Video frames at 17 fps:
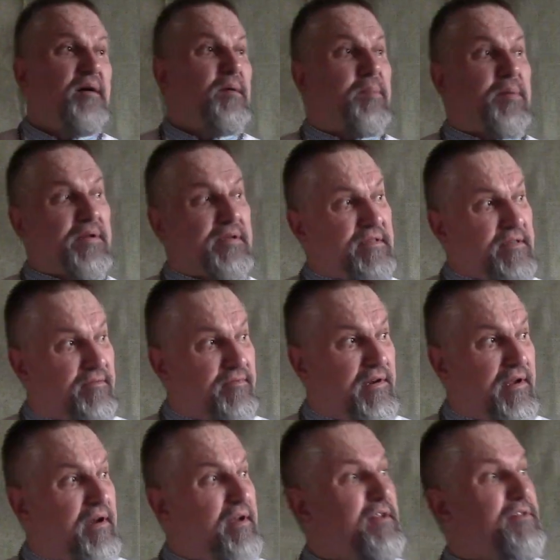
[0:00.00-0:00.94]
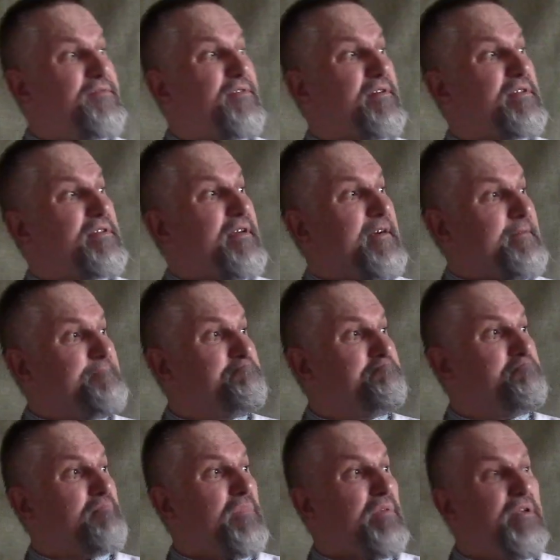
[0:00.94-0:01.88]
прославляли Творца,
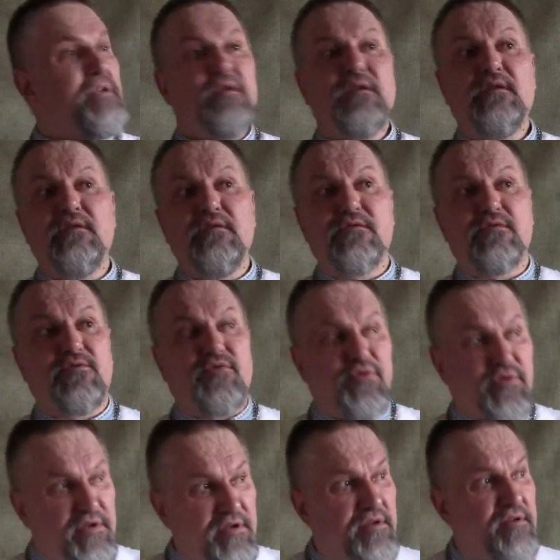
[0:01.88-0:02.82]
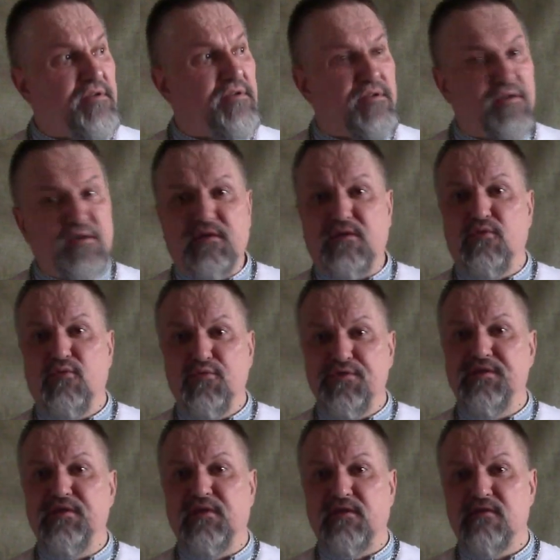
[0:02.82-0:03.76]
и другие их
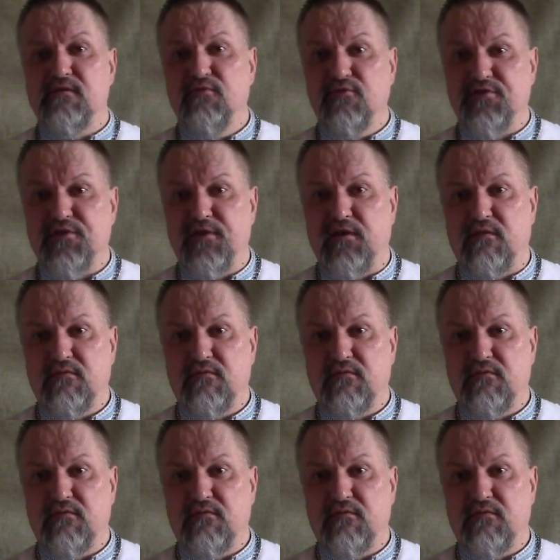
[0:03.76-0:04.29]
узники слушали.